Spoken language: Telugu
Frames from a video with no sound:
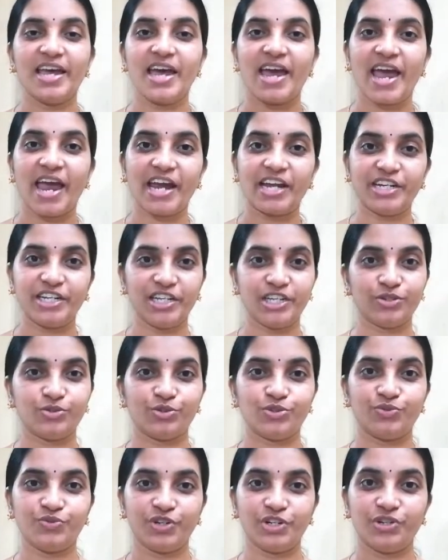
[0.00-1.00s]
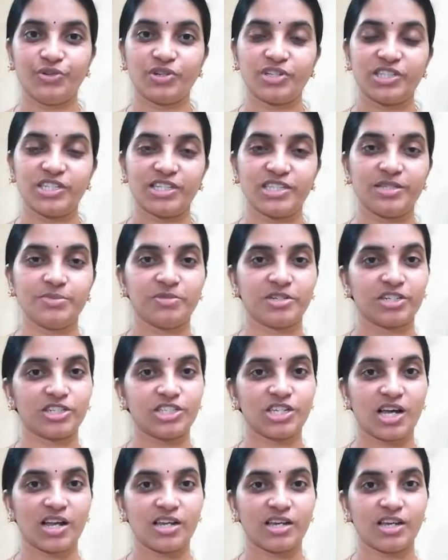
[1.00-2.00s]
అండ్ ఈరోజు వీడియో వచ్చేసి మనకు
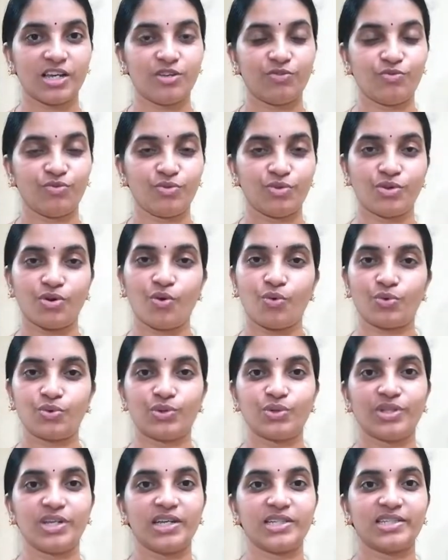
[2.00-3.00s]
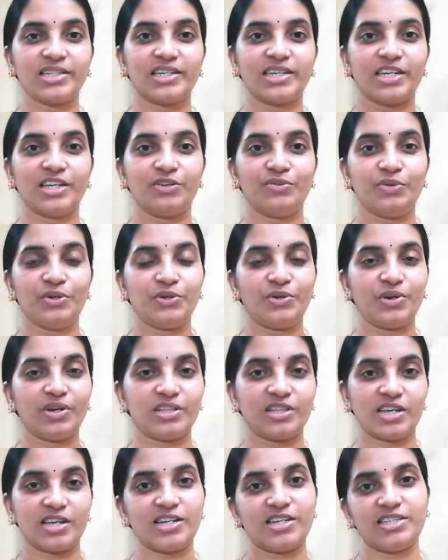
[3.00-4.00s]
చాలా హెల్ప్ఫుల్గా ఉంటుంది అందరికీ ఈ వీడియో
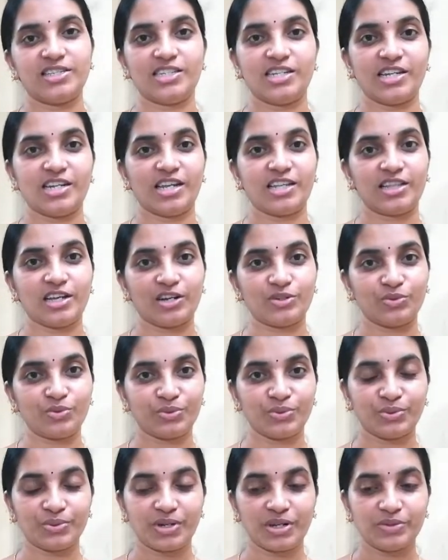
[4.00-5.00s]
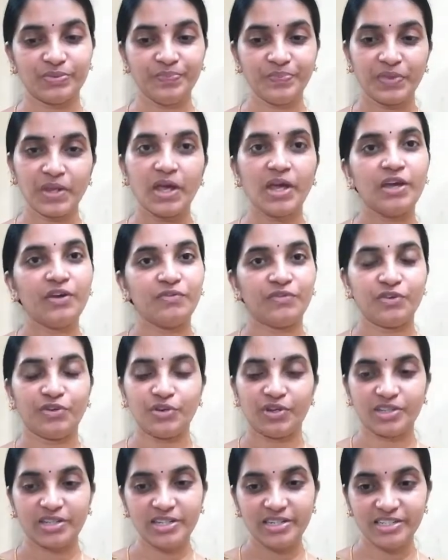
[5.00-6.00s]
అయితే అనేసి నేనైతే అనుకుంటున్నాను వీడియో
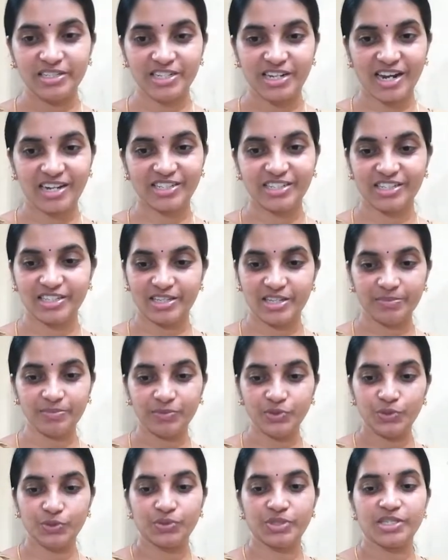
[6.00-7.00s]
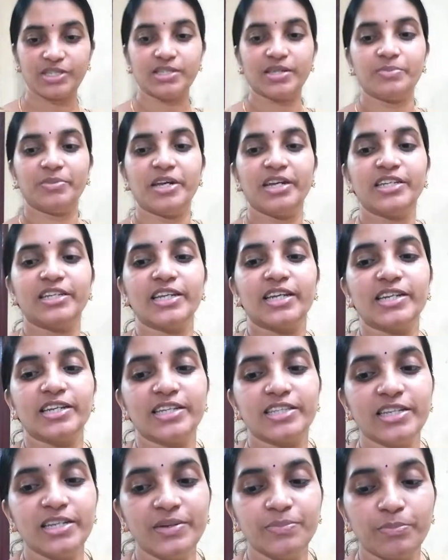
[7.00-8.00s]
అయితే స్టార్ట్ చేద్దాం చూసేద్దాం
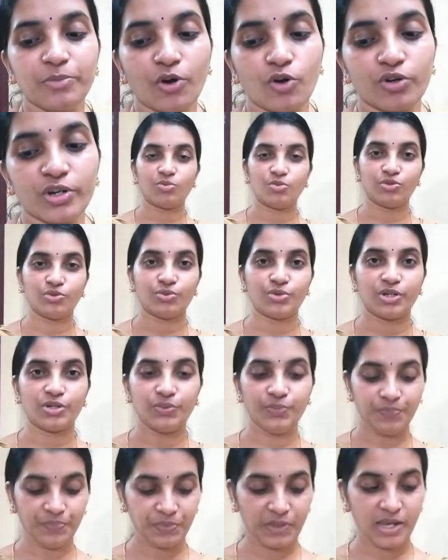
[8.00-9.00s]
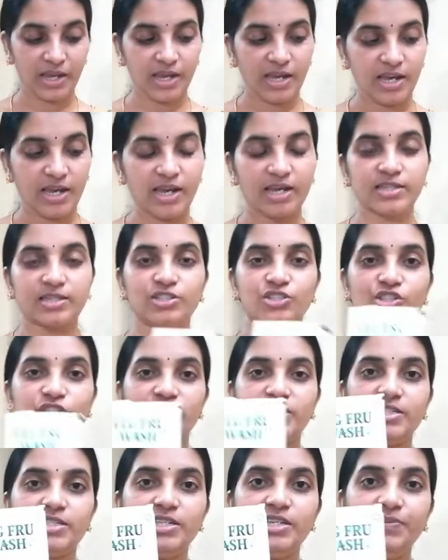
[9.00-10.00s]
ఏంటనేది ప్రోడక్ట్ అది
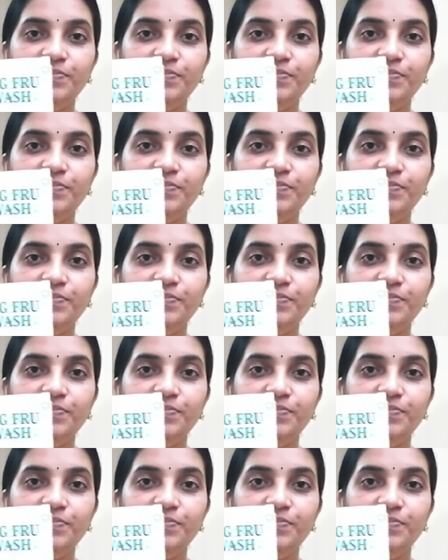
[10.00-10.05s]
వచ్చేసి ఇది